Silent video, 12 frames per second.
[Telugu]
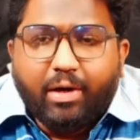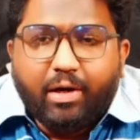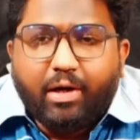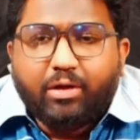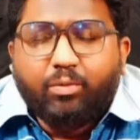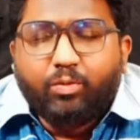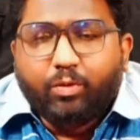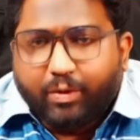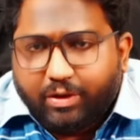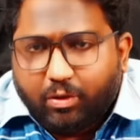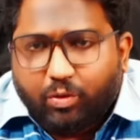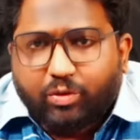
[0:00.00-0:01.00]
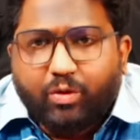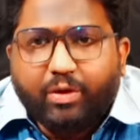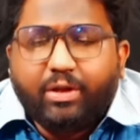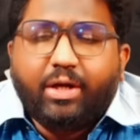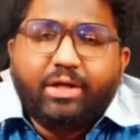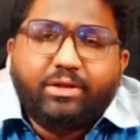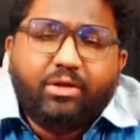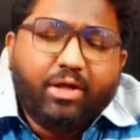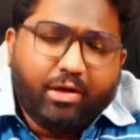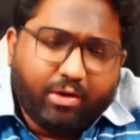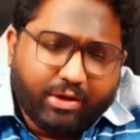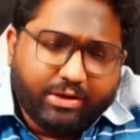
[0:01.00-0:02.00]
మాట్లాడితే మూడు పేజీలు ఉత్తరం అయితే రాశారు
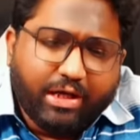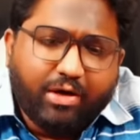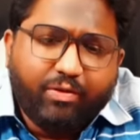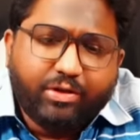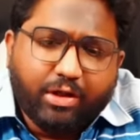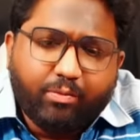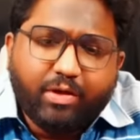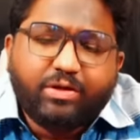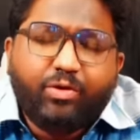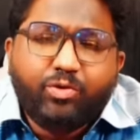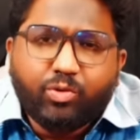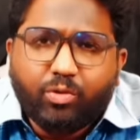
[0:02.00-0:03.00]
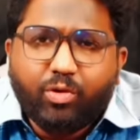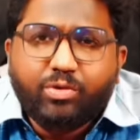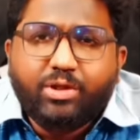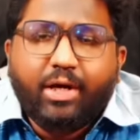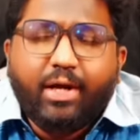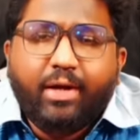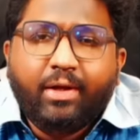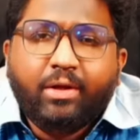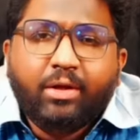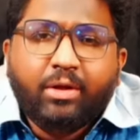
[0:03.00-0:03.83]
దాంట్లో చాలా విషయాలు ప్రస్తావించుకుంటూ వచ్చాడు ఆయన